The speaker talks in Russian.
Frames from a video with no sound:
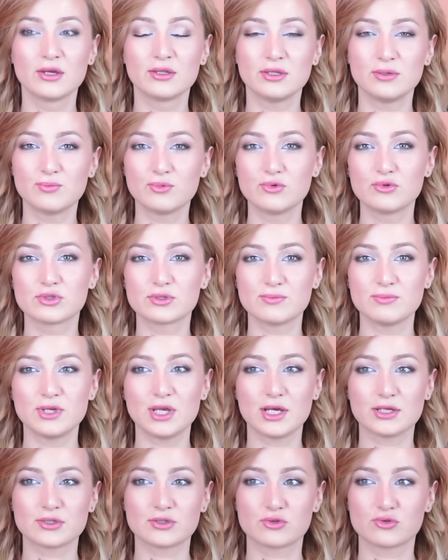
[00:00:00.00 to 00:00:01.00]
не будет
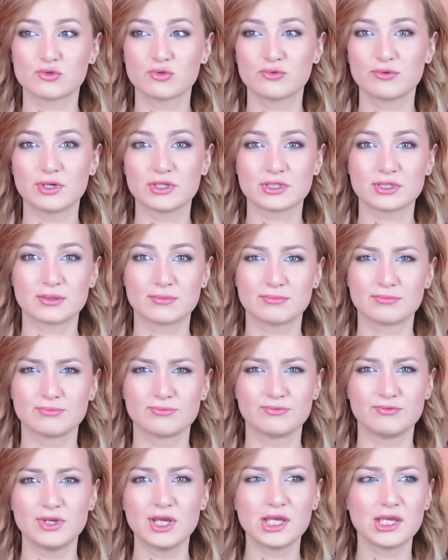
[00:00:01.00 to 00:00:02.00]
смеяться, что у вас
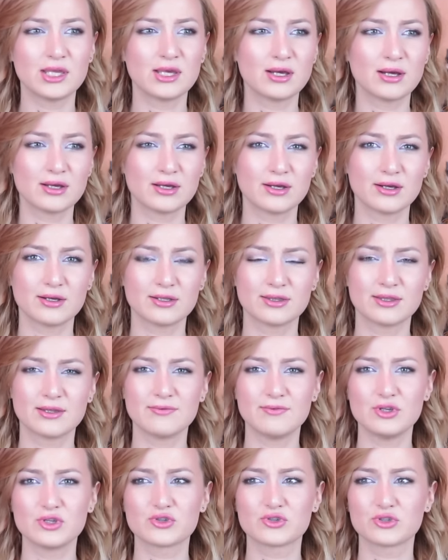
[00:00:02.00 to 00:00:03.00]
там веки
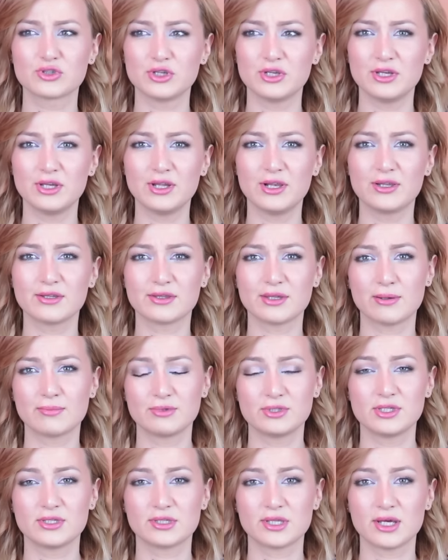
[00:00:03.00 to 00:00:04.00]
нависшие или
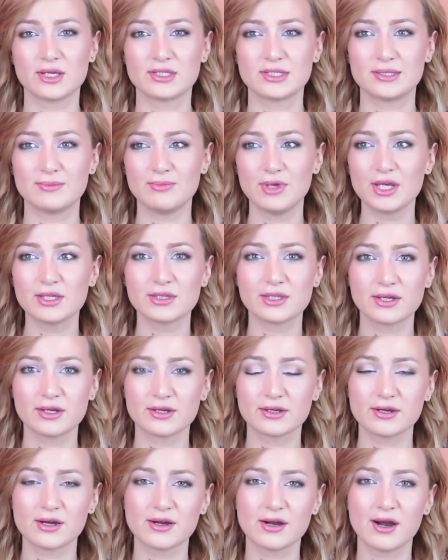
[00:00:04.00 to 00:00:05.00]
там где-то развита
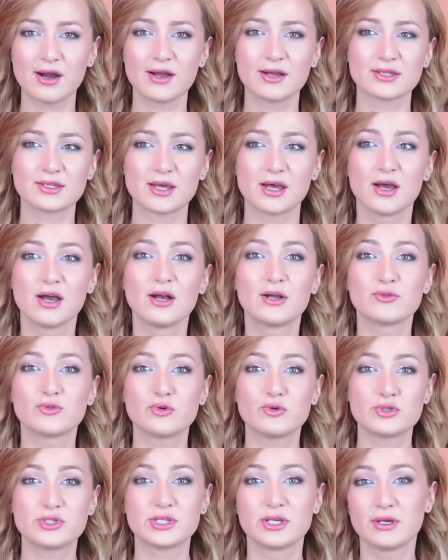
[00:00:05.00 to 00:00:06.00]
асимметрия какая-то,
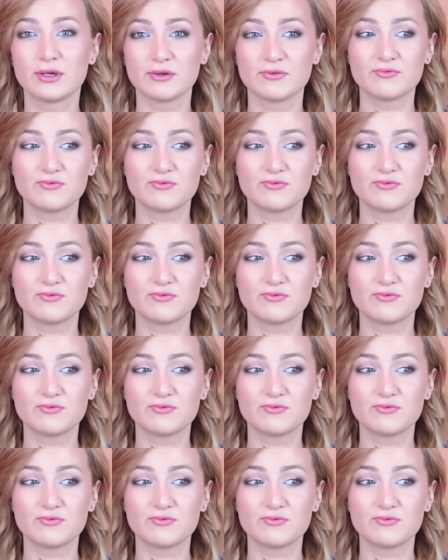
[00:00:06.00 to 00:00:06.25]
то есть